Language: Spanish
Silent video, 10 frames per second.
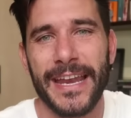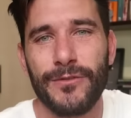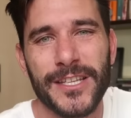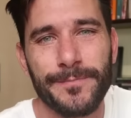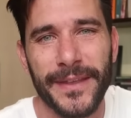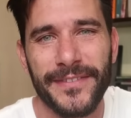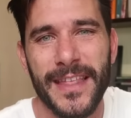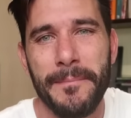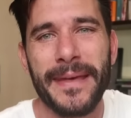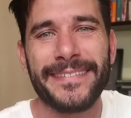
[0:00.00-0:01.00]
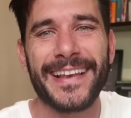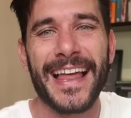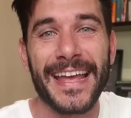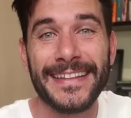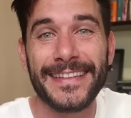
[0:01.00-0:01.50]
que era una especie de
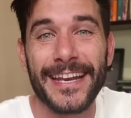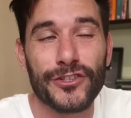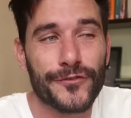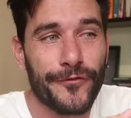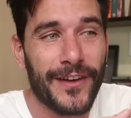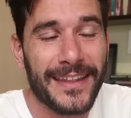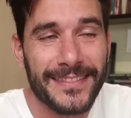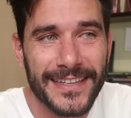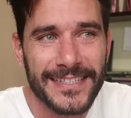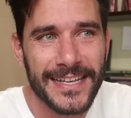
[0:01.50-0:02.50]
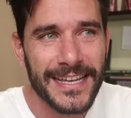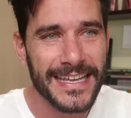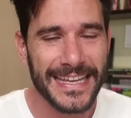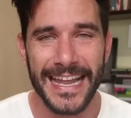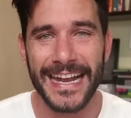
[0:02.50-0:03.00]
mezcla entre los Flanders
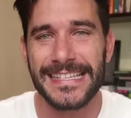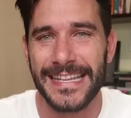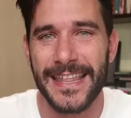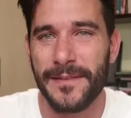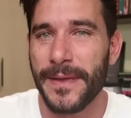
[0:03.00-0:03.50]
y la casa de The